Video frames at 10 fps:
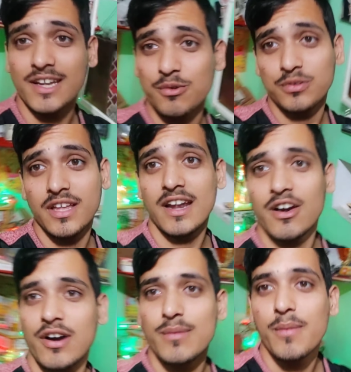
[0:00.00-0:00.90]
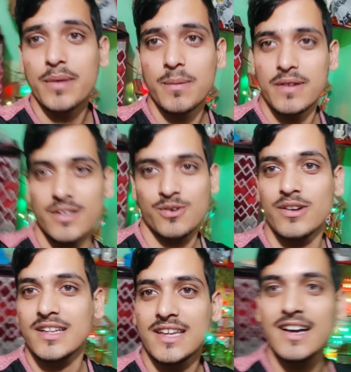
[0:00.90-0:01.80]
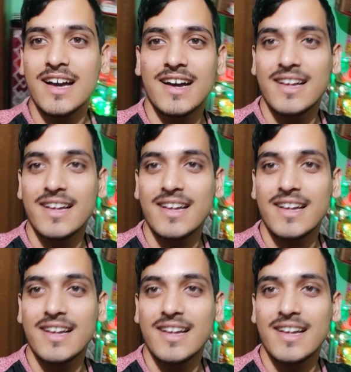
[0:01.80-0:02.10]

आटा गूंदा रखा होगा मम्मी ने फ्रिज खोल के देखा